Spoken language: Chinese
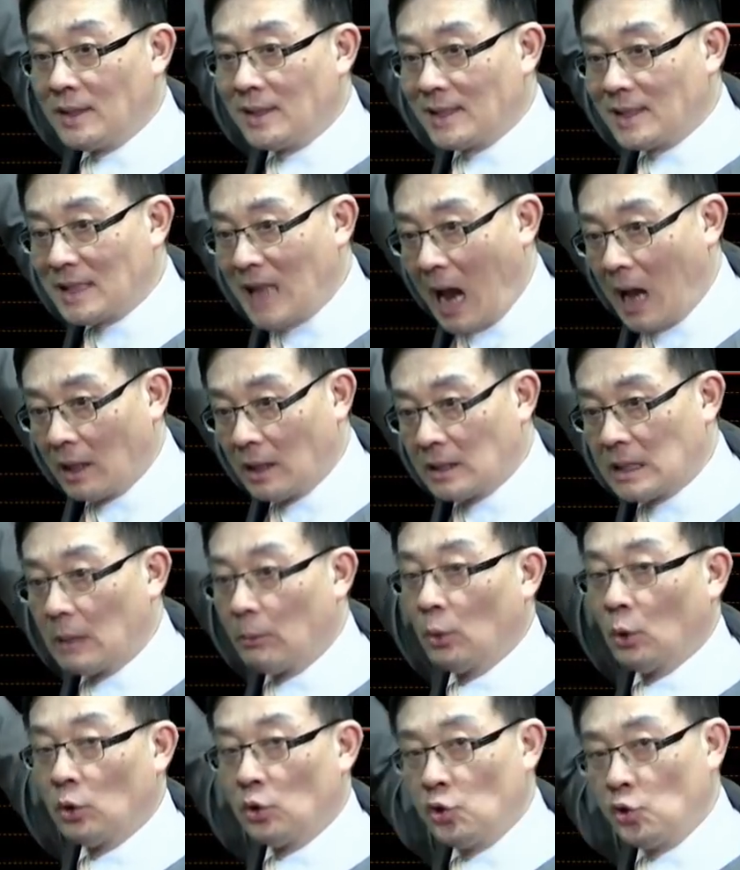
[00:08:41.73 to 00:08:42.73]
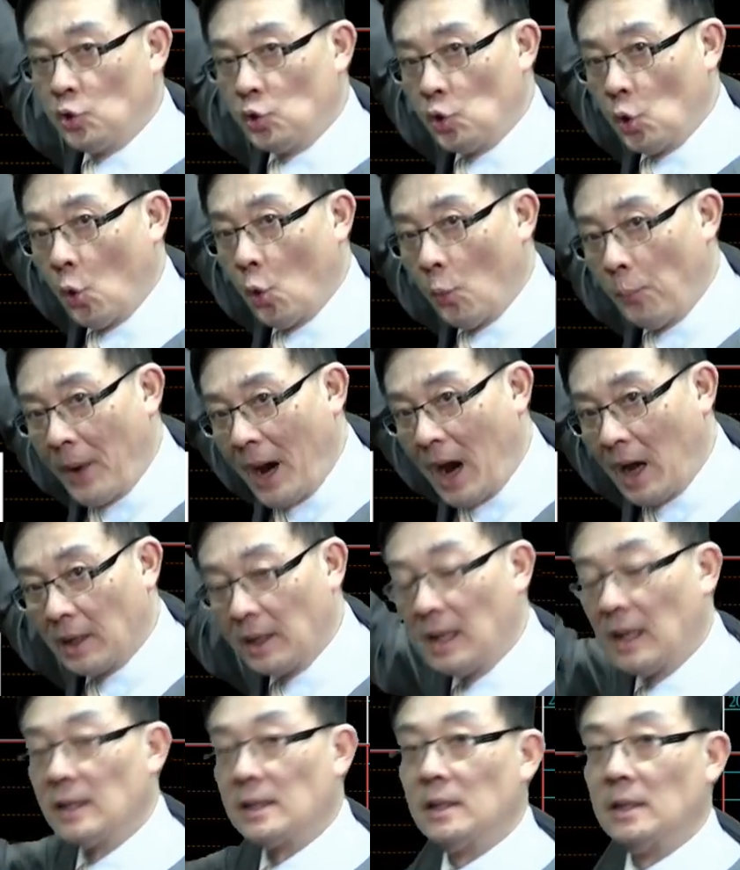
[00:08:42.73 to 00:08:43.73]
涨了差不多九趴
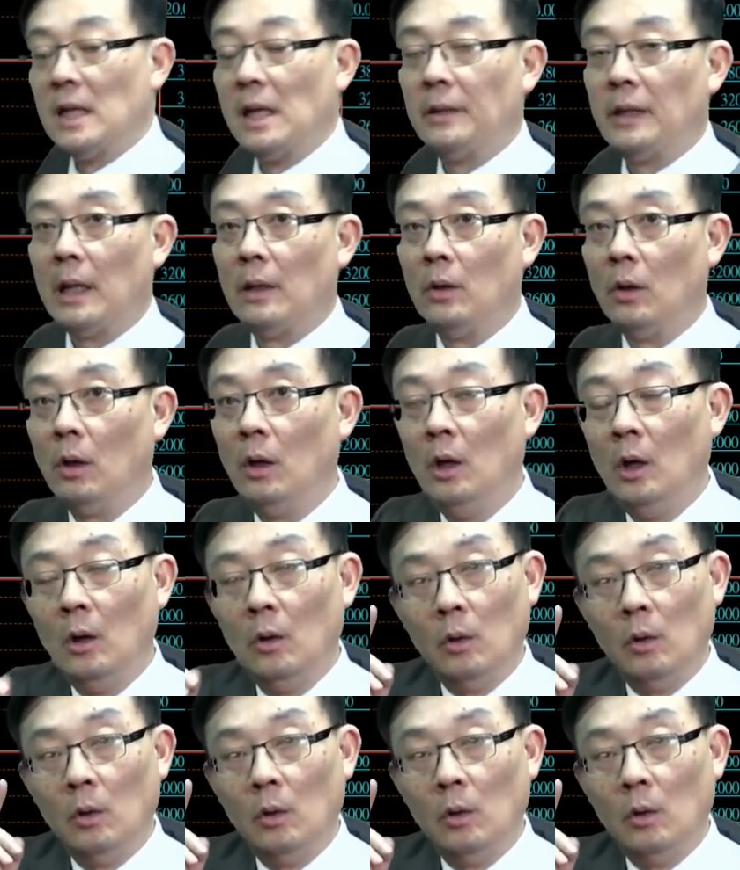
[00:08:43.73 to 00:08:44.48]
那个时间点哦，